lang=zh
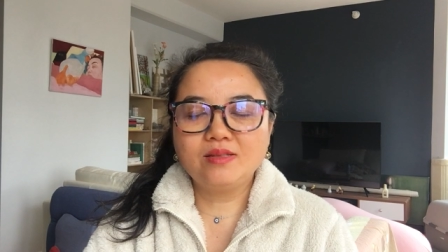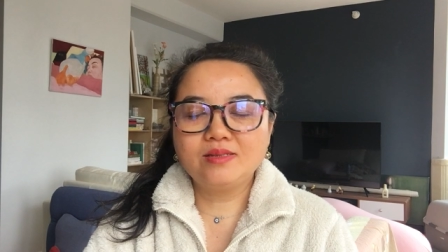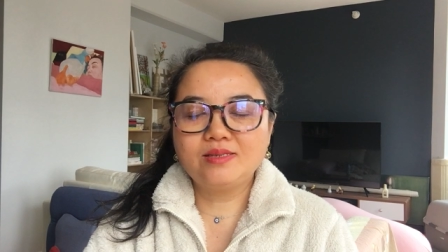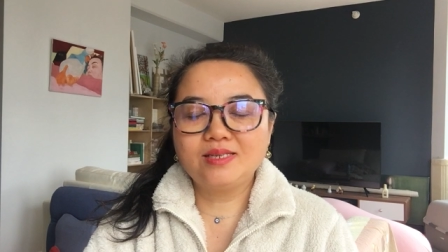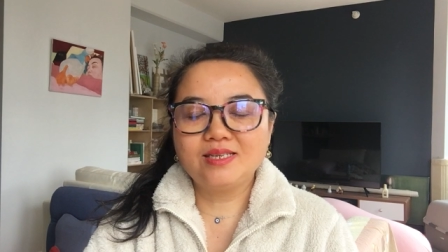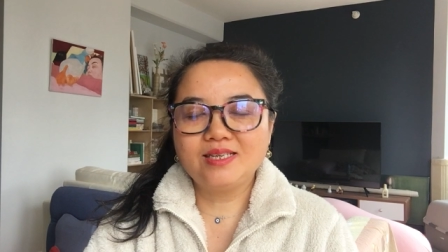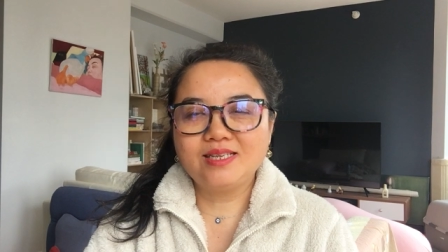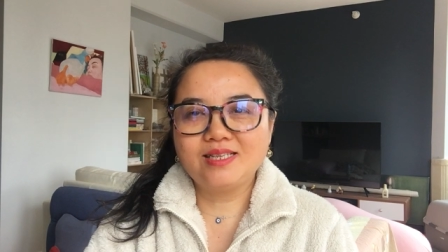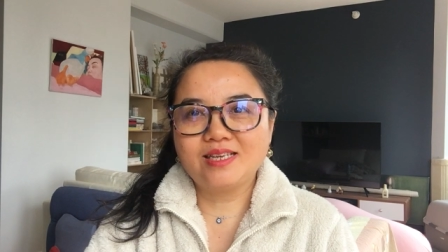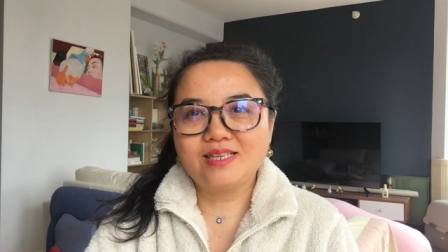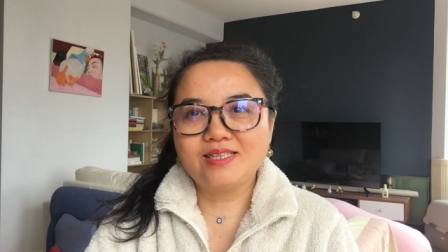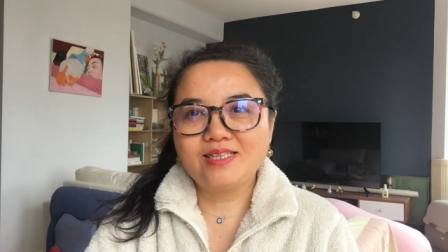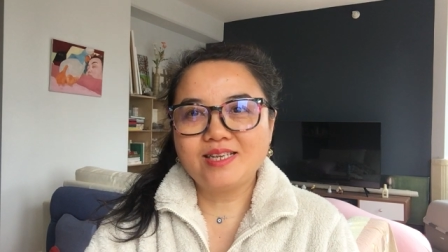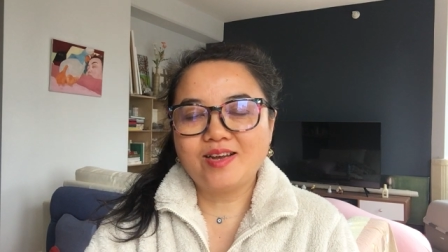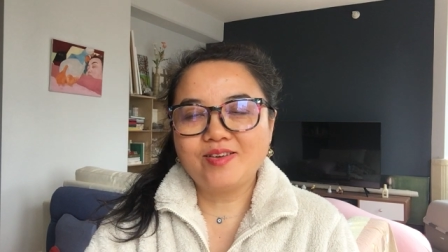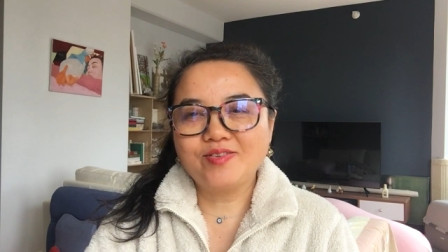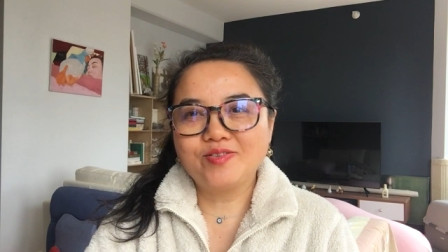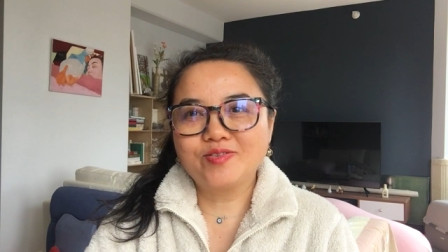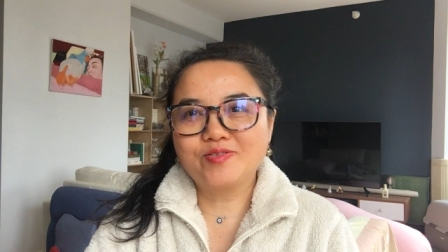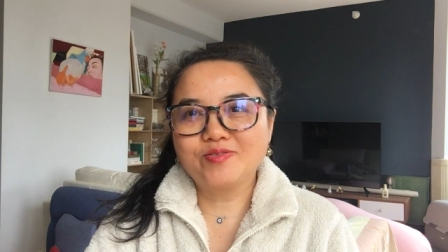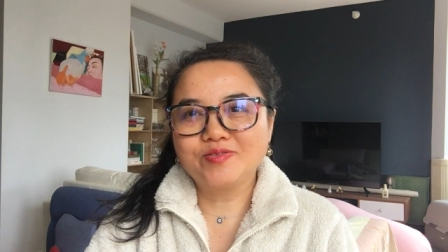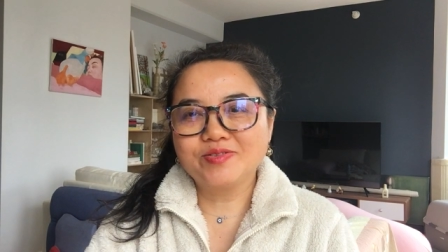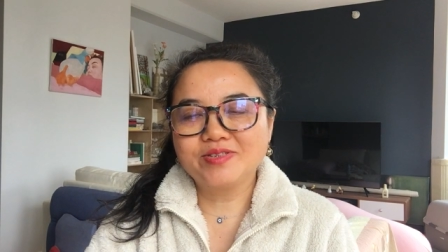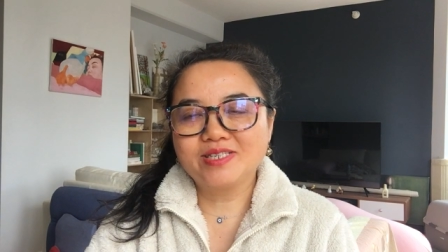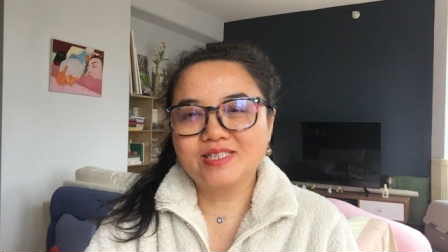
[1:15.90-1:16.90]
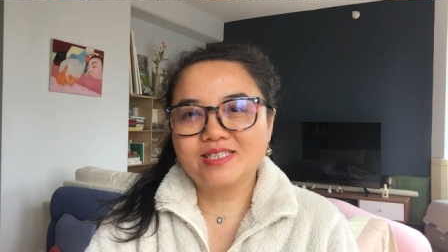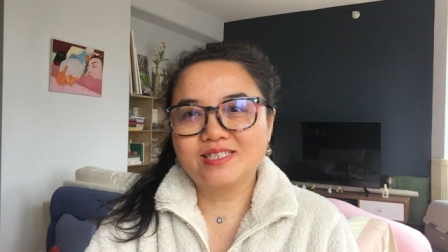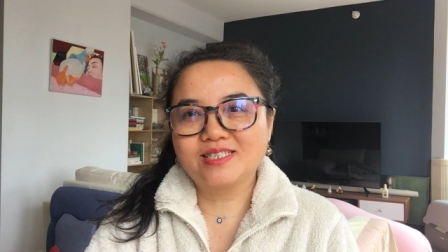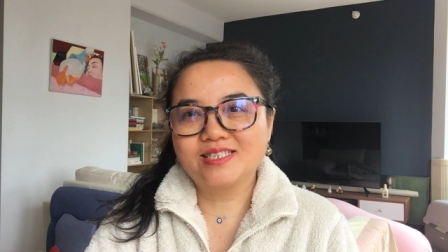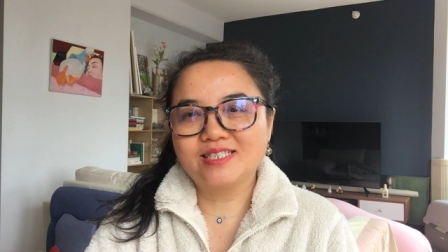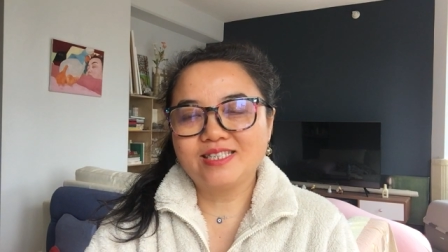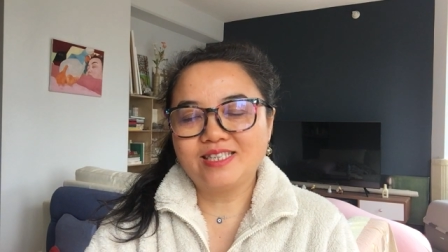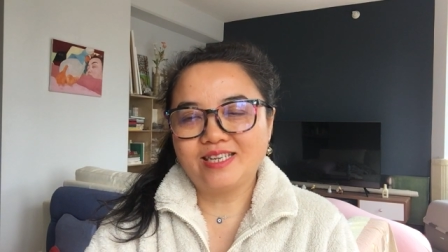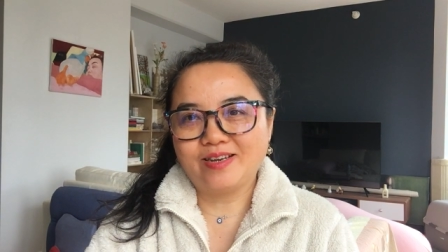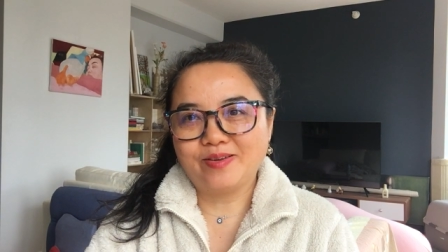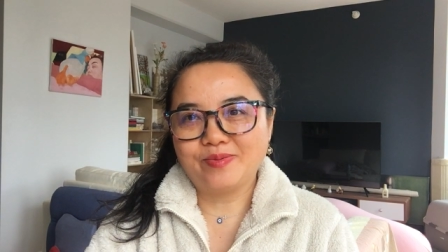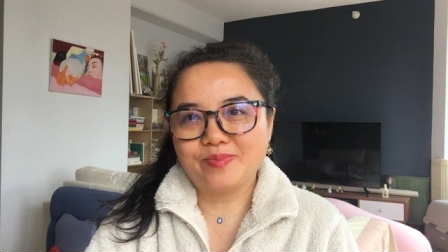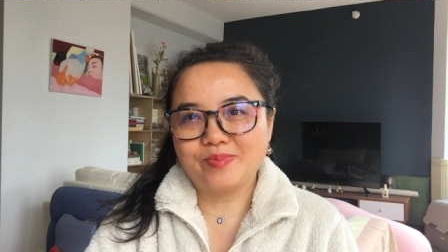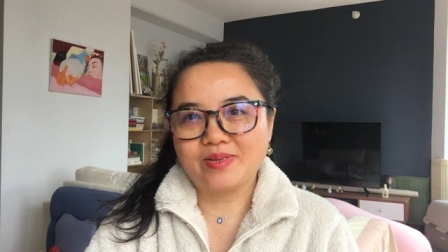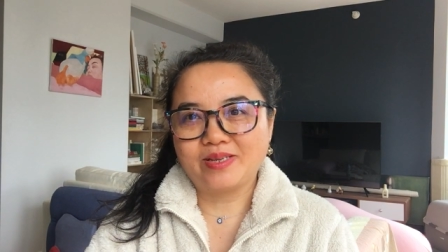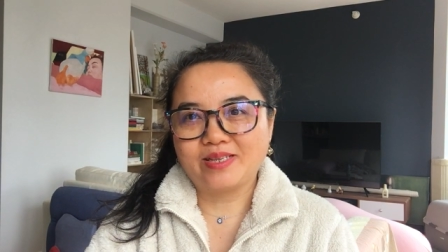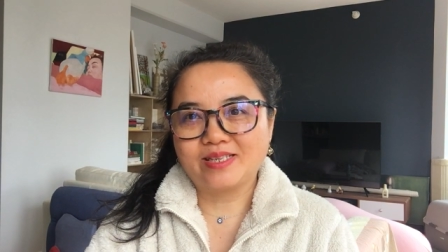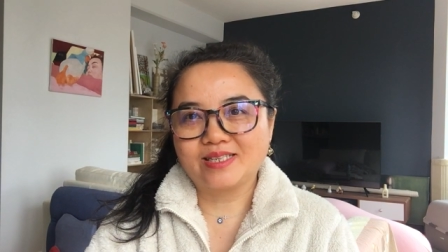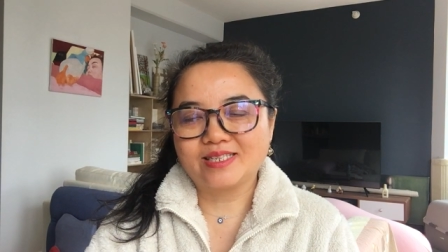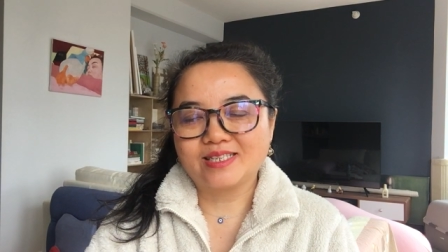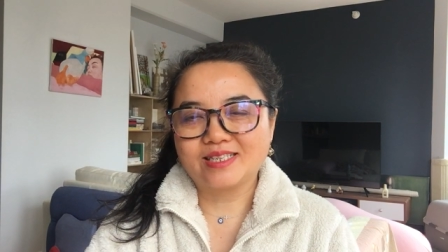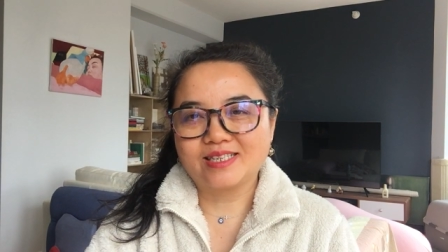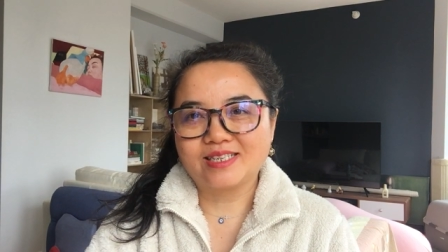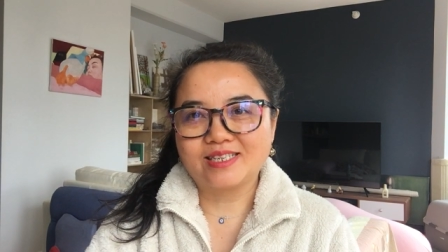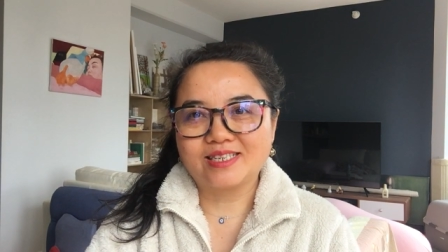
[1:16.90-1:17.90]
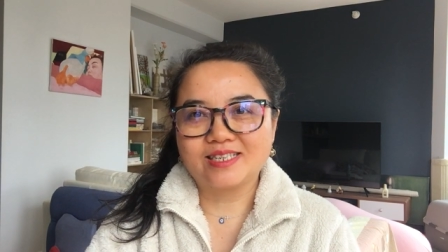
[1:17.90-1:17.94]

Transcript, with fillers: 自己的教育公司的名字